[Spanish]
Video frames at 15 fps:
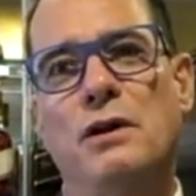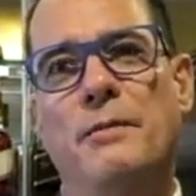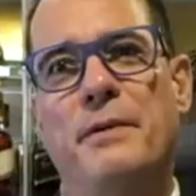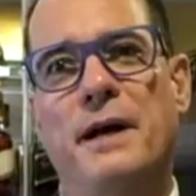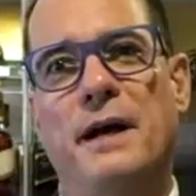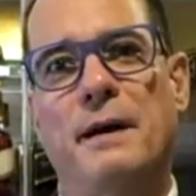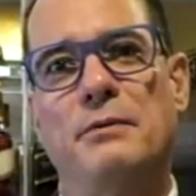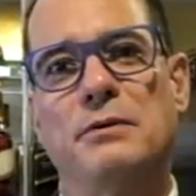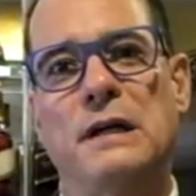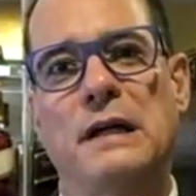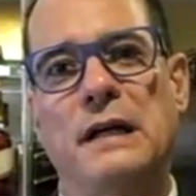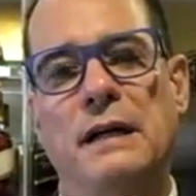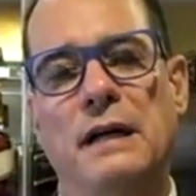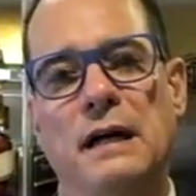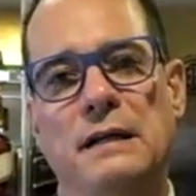que manejamos
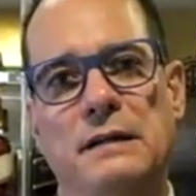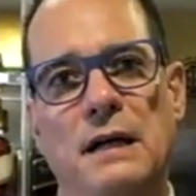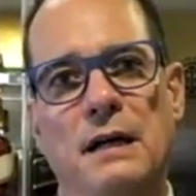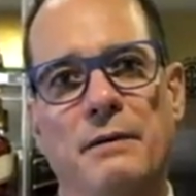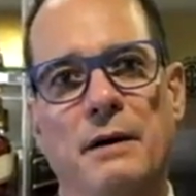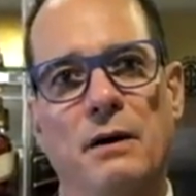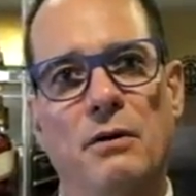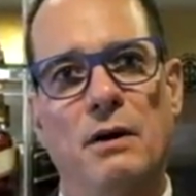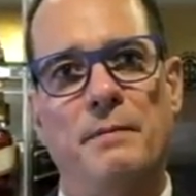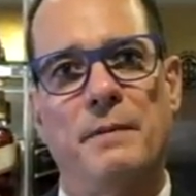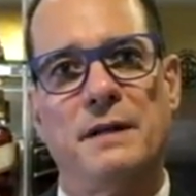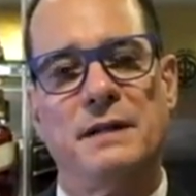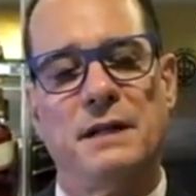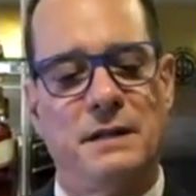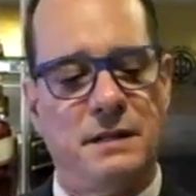aquí en Casa de La Habana y en
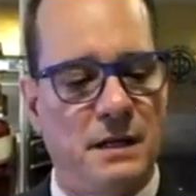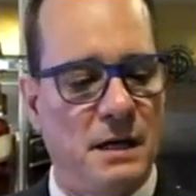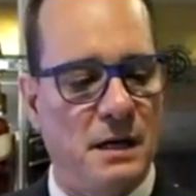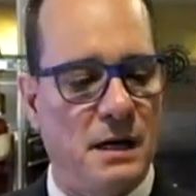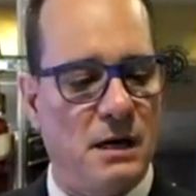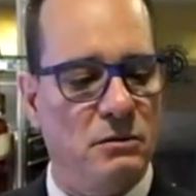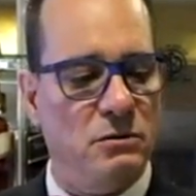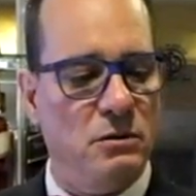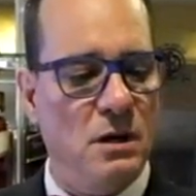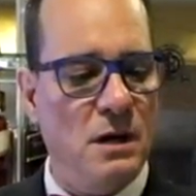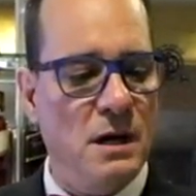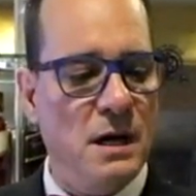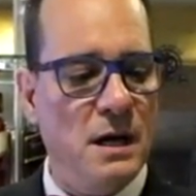Barcelona Cigar House,